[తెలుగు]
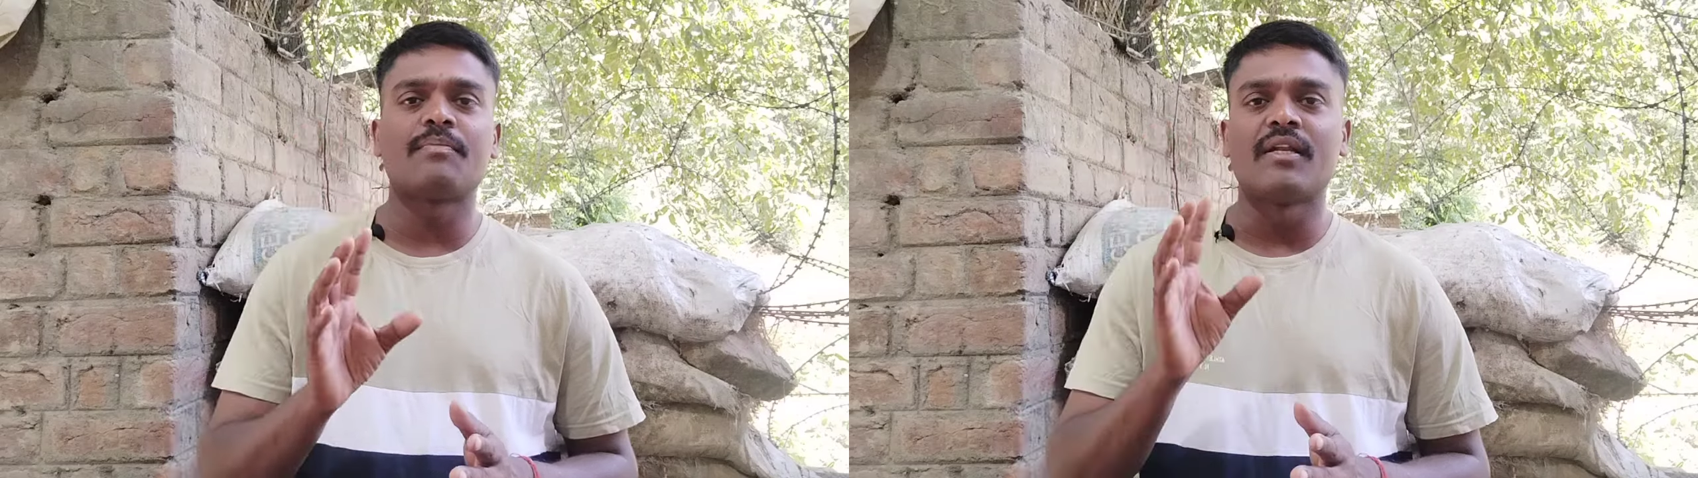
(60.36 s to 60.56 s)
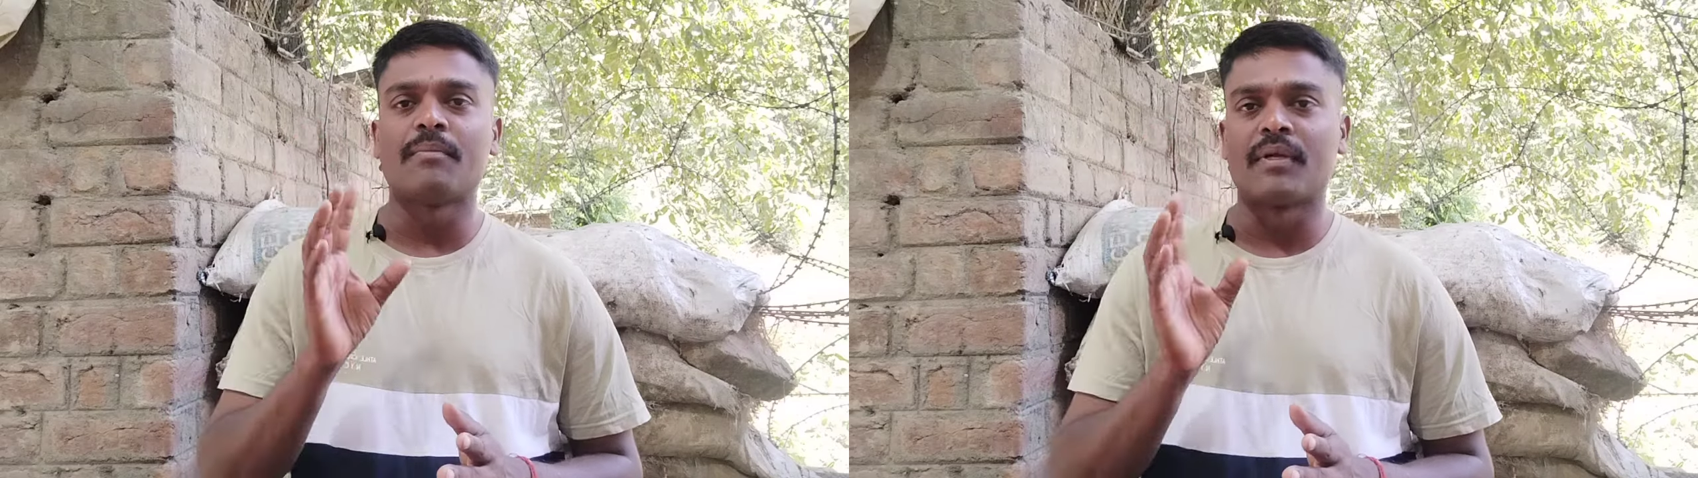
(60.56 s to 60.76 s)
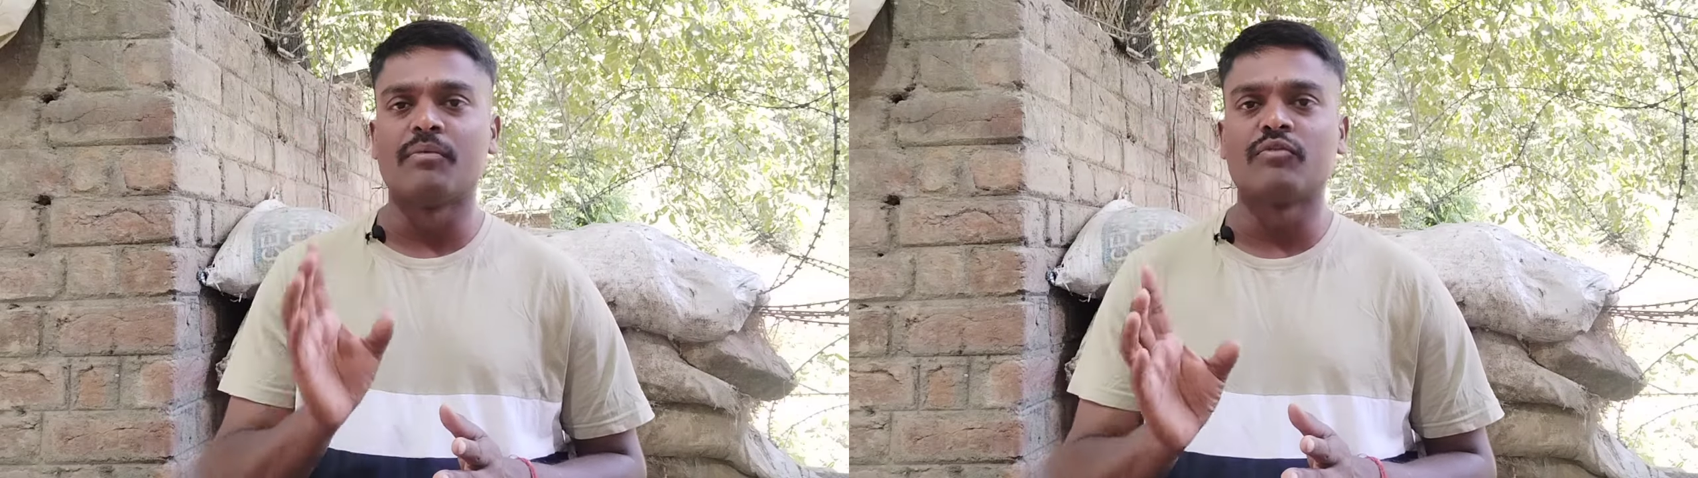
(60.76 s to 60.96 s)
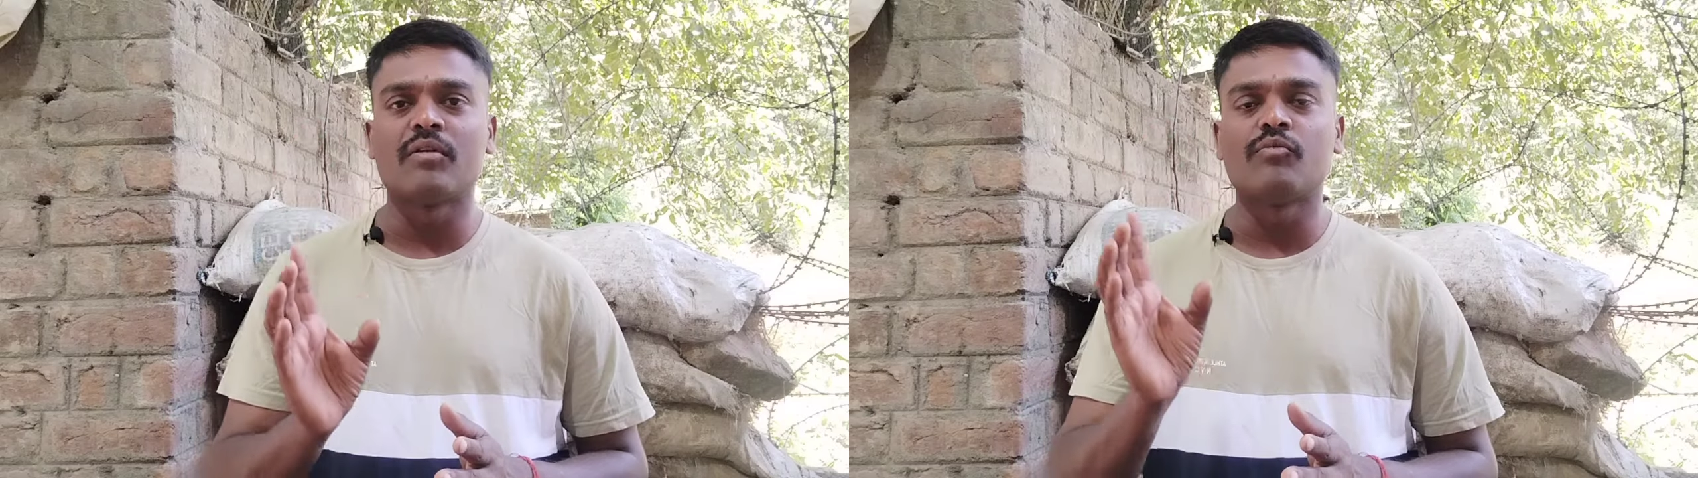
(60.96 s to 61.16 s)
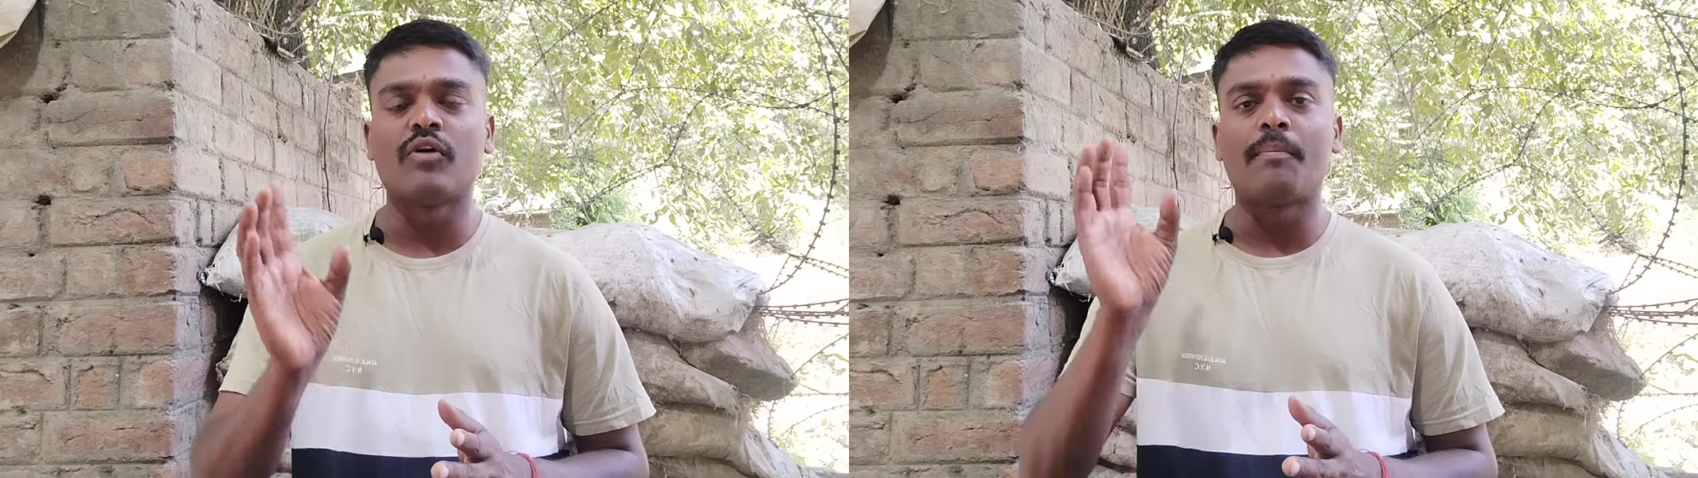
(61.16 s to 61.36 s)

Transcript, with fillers: చెప్పిన ప్రభుత్వము